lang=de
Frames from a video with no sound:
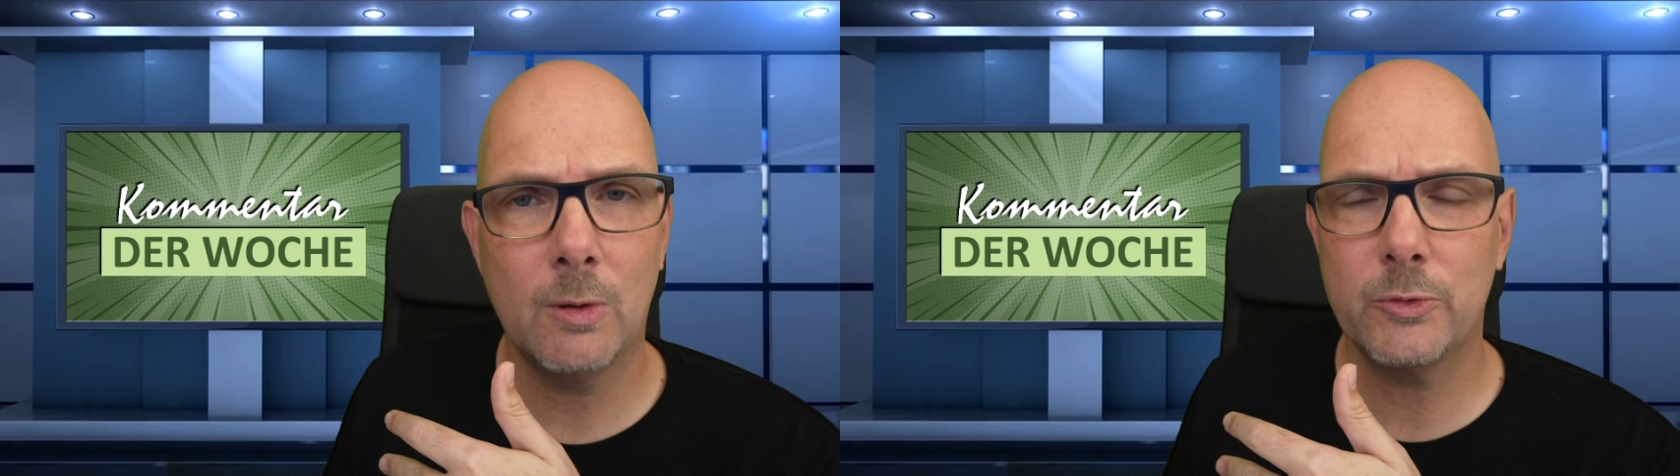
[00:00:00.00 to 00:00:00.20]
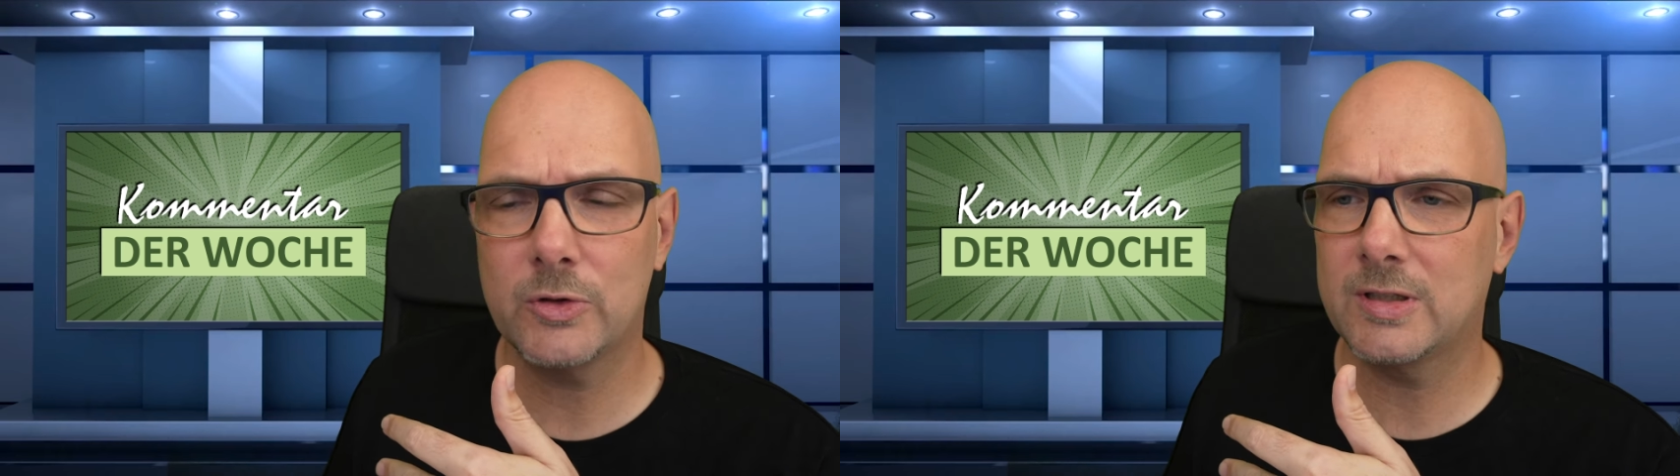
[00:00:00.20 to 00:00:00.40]

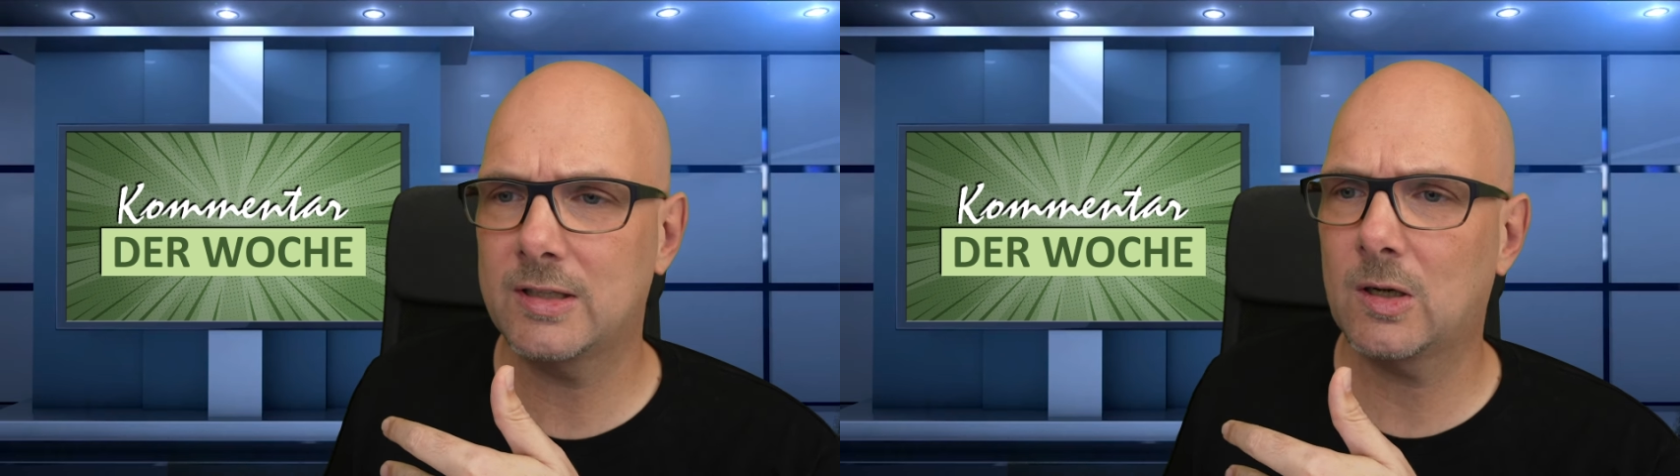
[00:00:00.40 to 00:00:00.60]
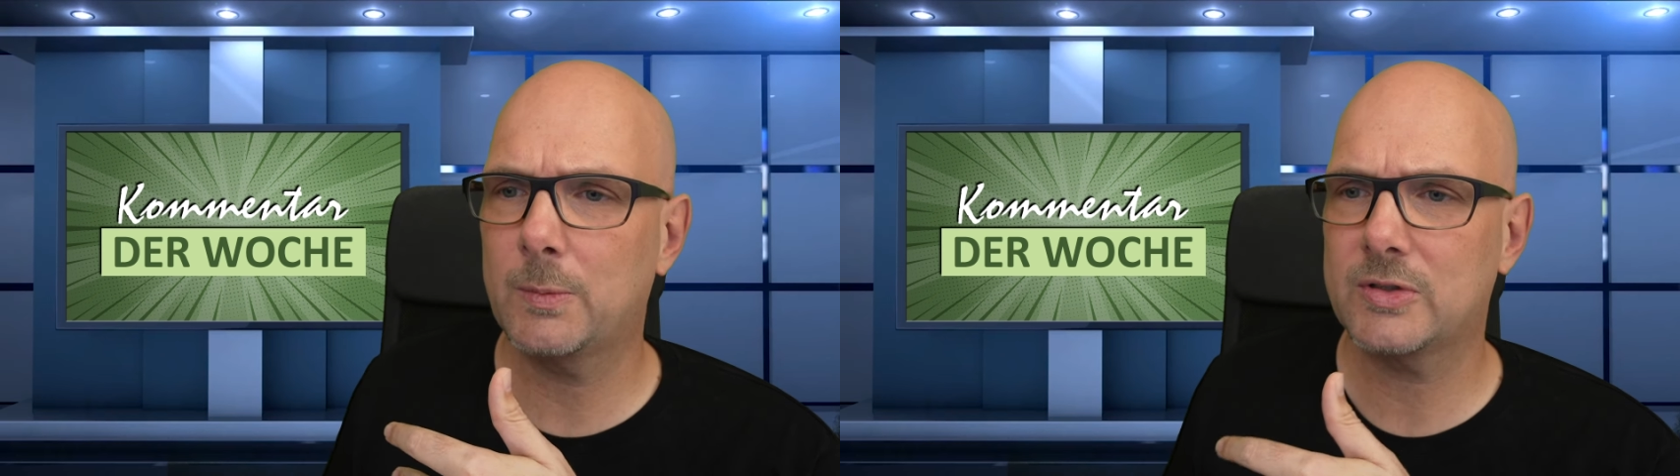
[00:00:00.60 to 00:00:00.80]
um zu
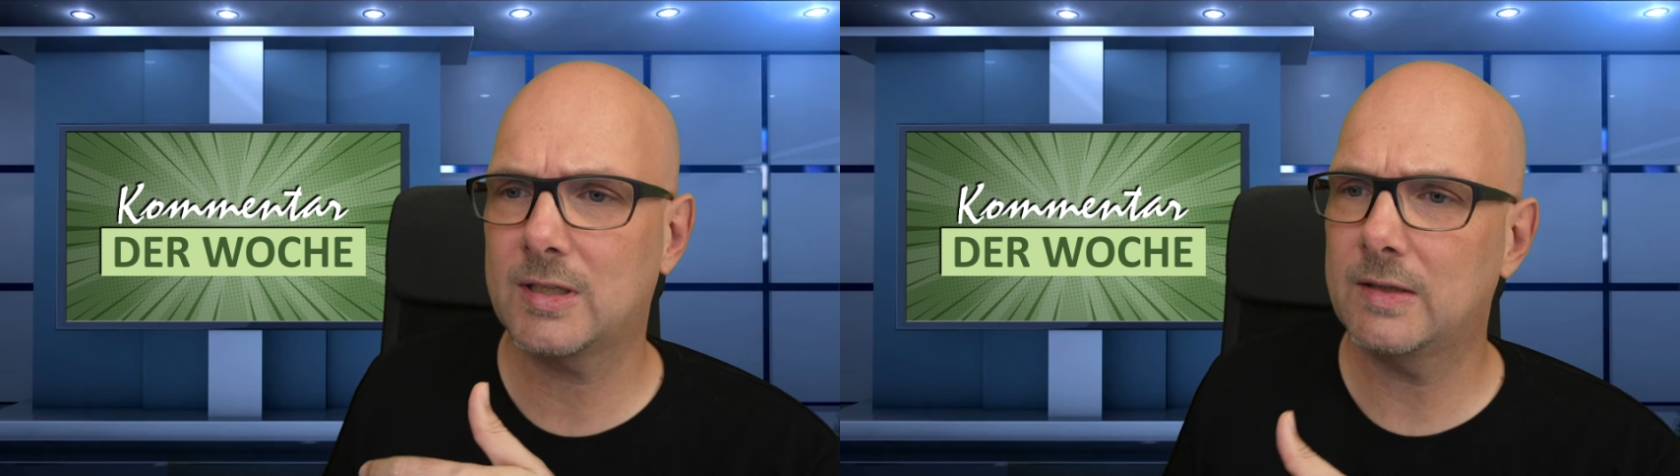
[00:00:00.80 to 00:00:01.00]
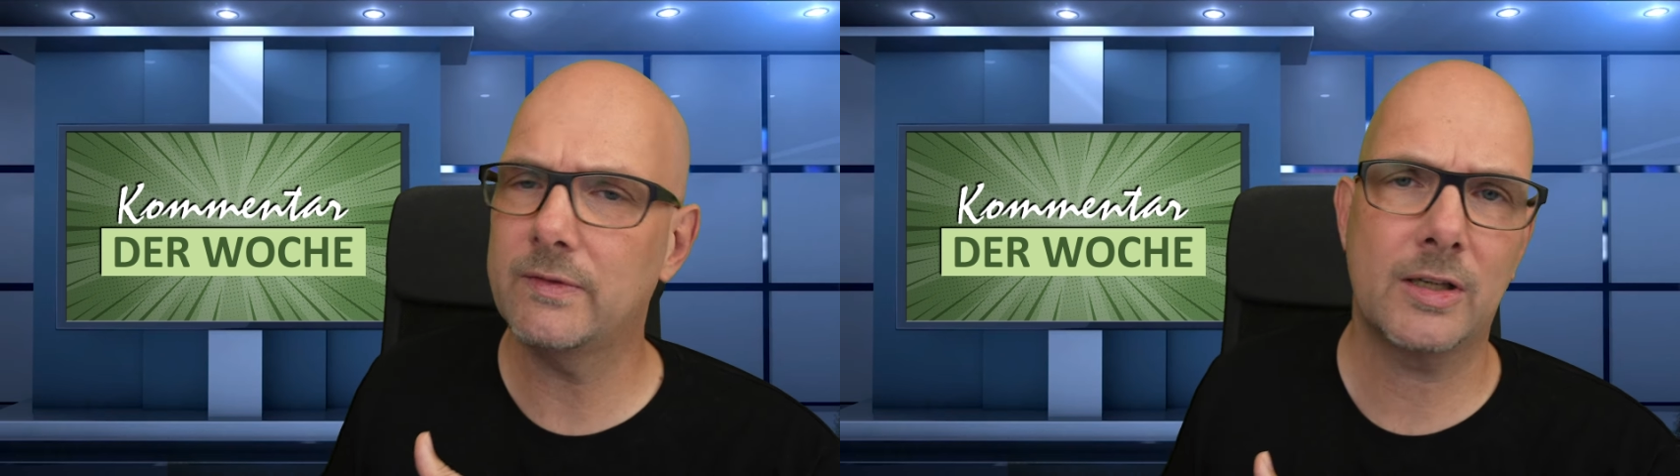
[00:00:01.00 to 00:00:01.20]
sehen, ob es
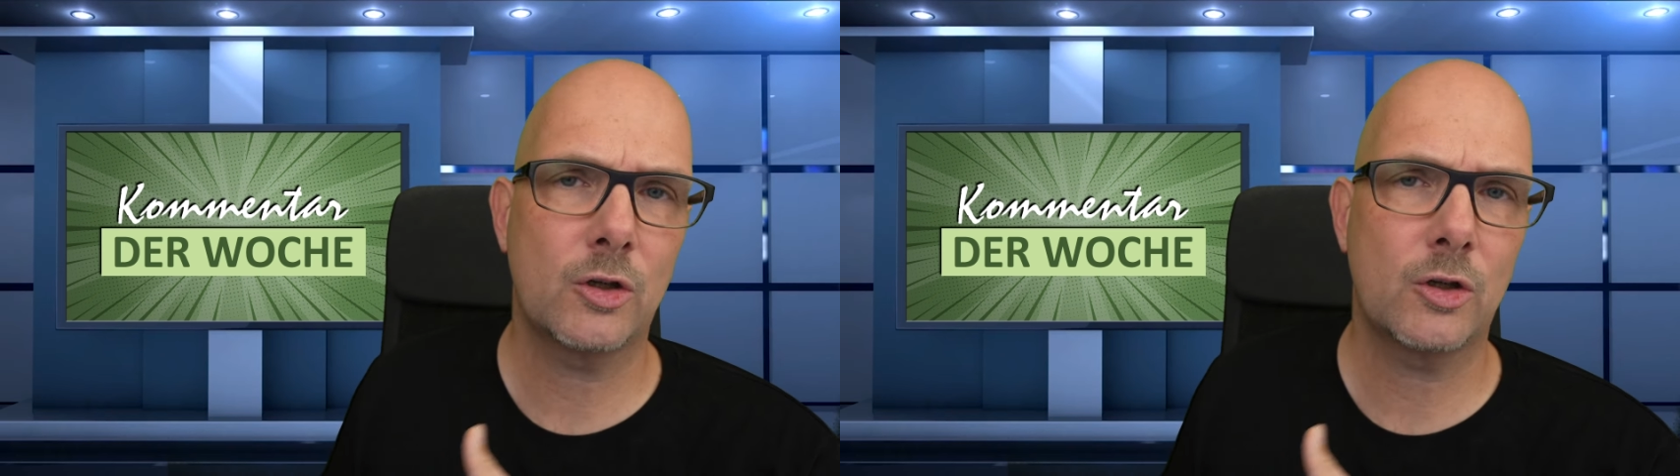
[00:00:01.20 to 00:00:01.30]
da irgendwelche